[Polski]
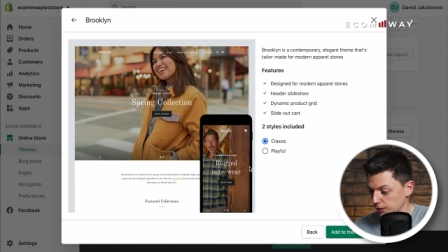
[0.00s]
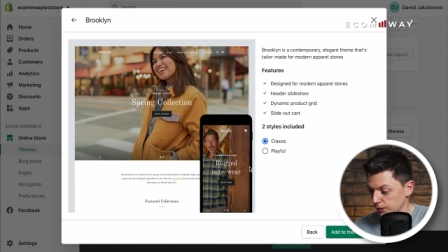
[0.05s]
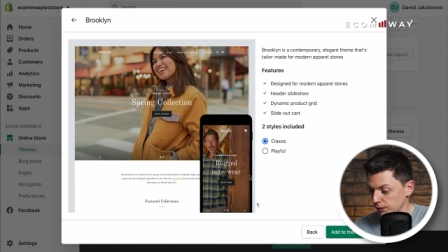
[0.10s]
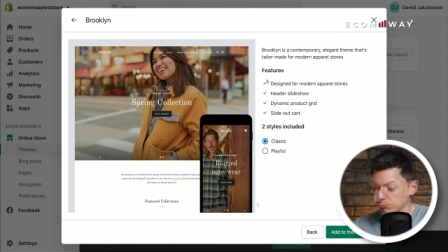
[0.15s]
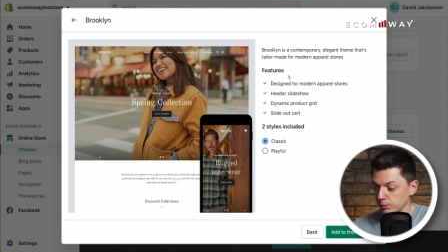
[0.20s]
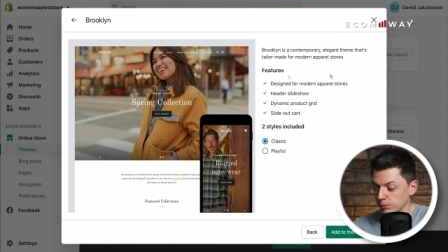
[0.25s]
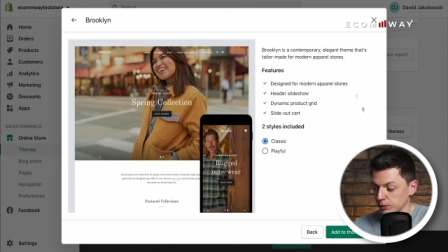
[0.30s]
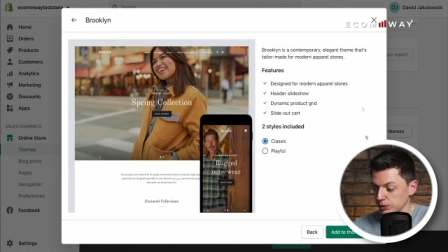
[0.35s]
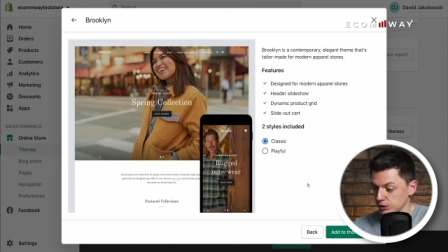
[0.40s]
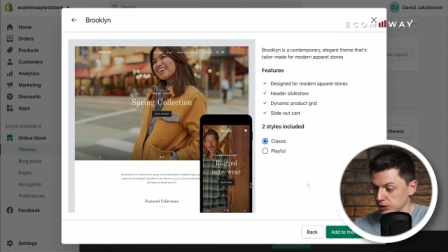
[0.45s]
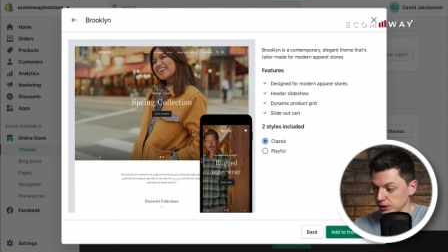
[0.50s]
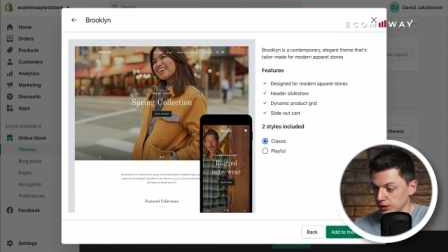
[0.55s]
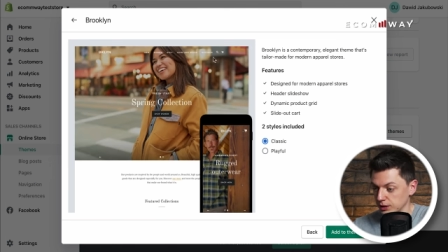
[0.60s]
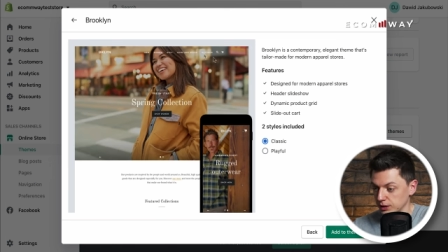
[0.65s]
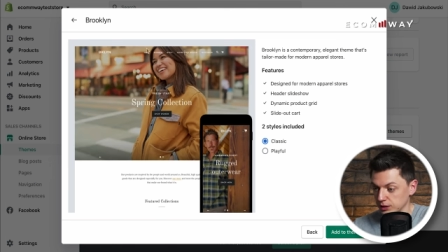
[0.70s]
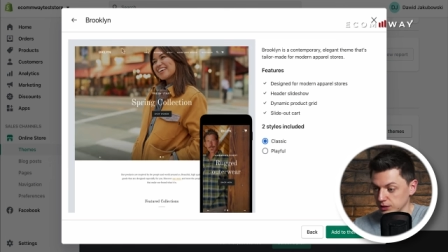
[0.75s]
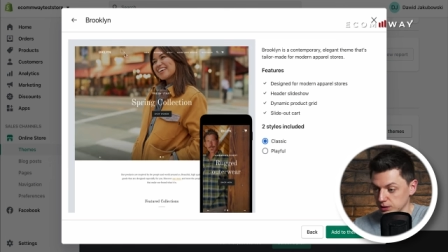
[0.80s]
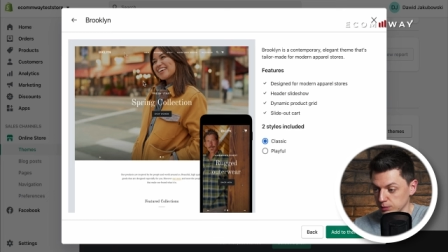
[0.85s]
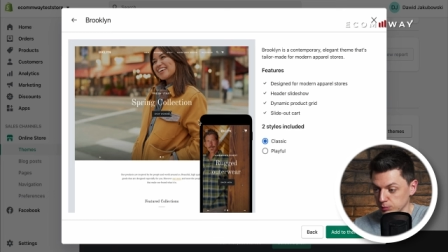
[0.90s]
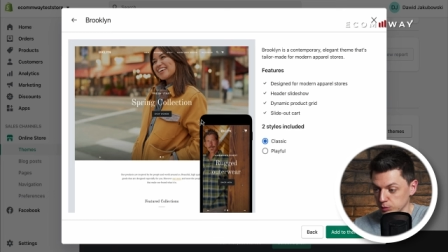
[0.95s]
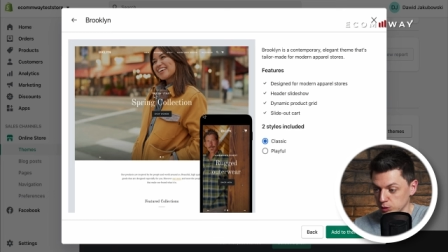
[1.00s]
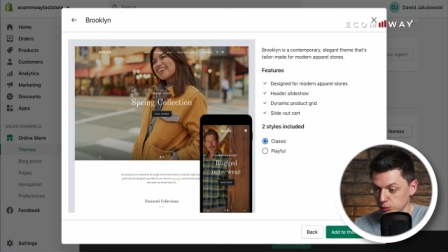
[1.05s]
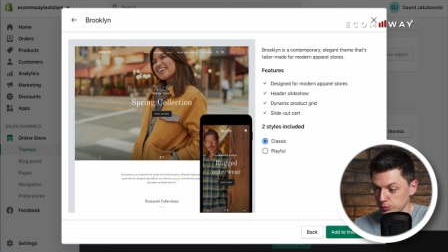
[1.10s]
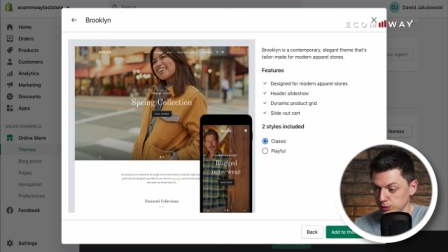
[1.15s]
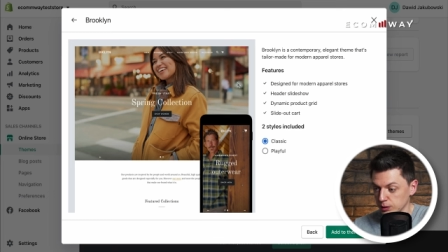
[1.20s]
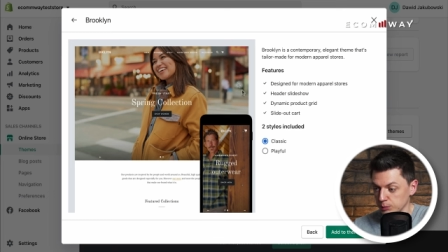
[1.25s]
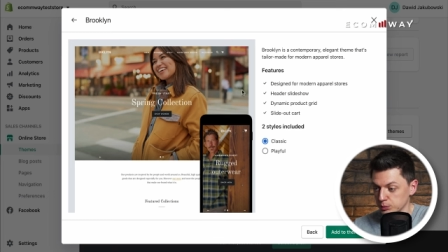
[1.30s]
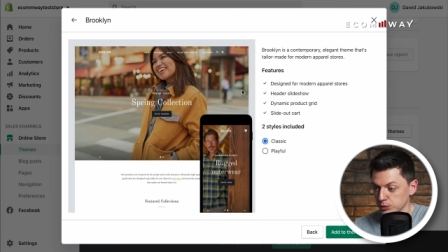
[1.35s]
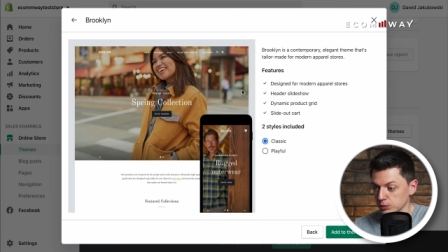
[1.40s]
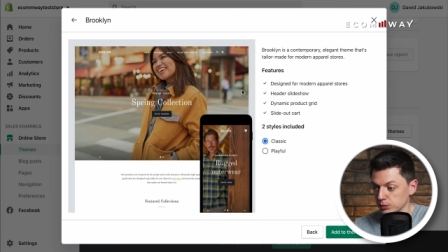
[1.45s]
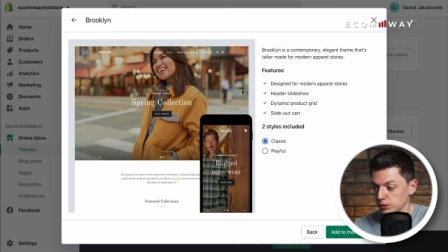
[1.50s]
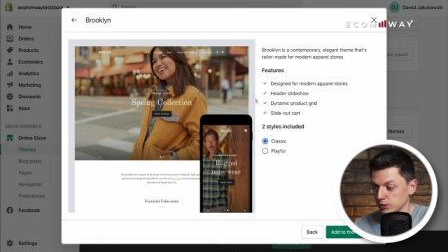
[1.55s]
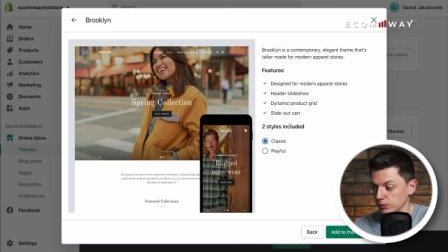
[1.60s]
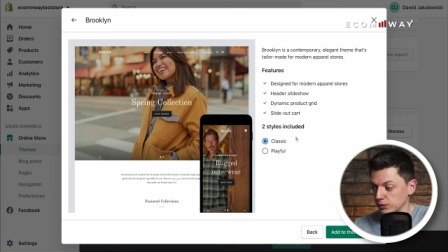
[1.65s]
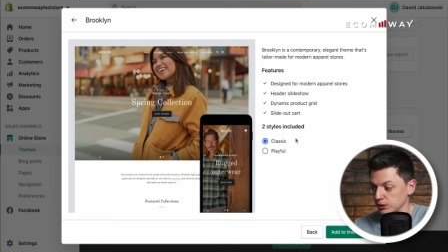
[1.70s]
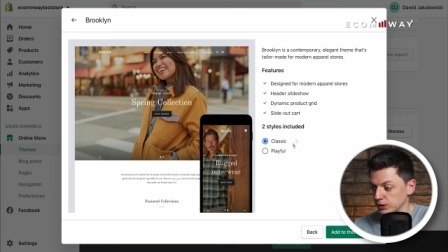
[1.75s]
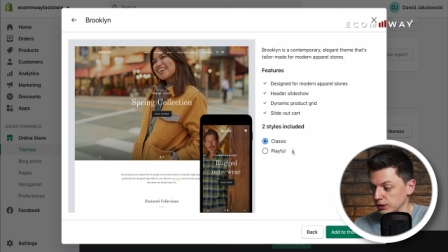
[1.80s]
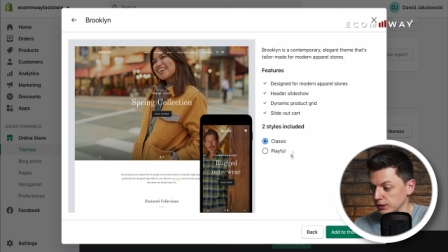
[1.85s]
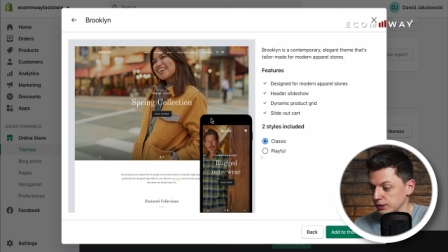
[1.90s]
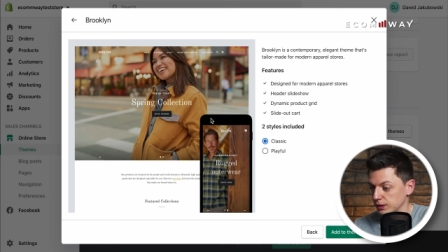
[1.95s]
W momencie, kiedy chcemy sobie na przykład
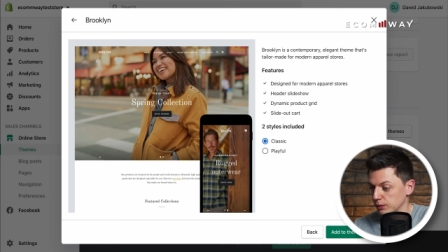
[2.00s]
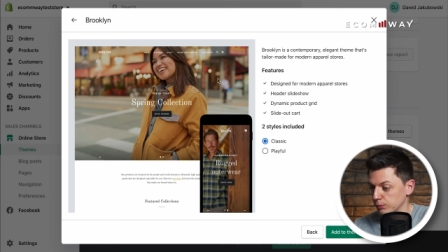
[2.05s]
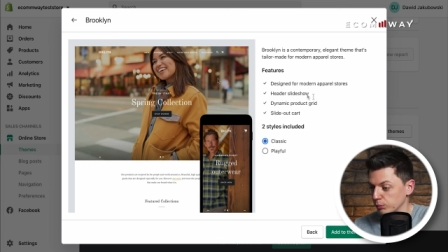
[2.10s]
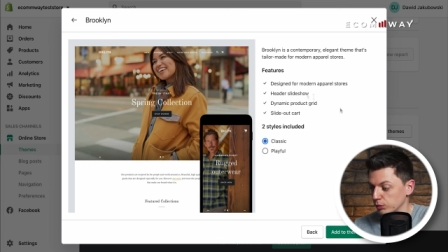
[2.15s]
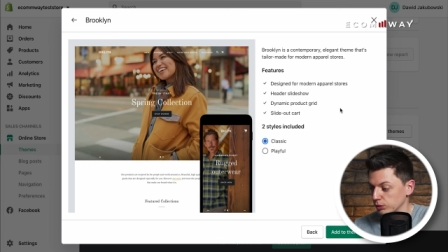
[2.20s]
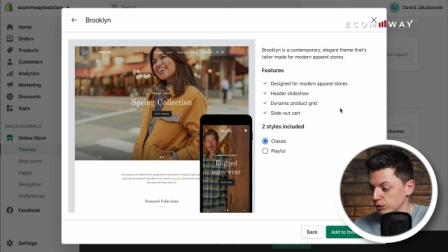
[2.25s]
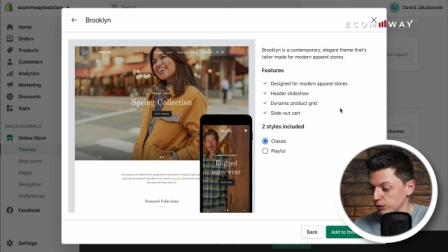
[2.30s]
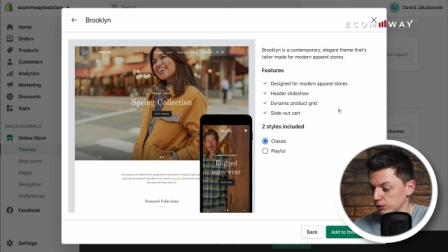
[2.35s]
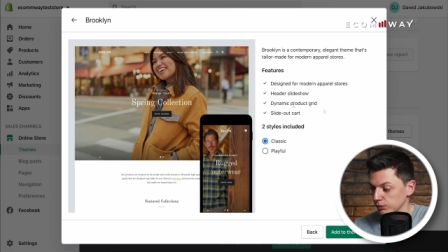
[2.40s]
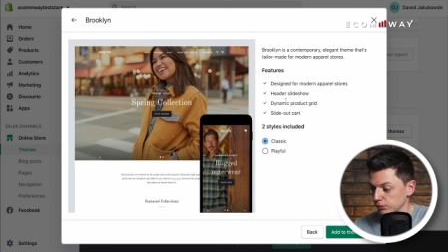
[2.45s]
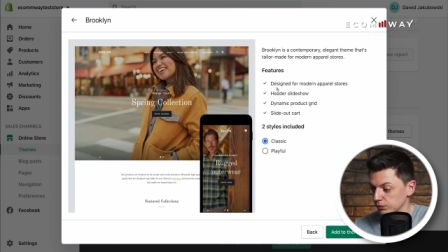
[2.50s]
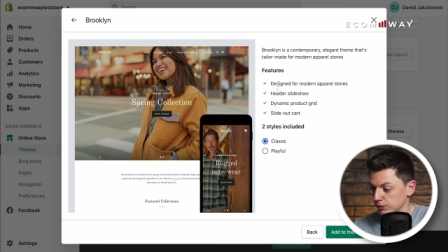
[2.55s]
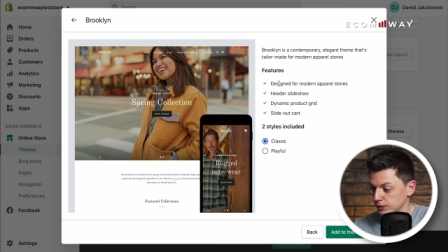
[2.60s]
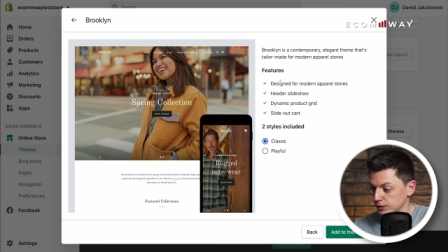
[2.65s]
właśnie ten motyw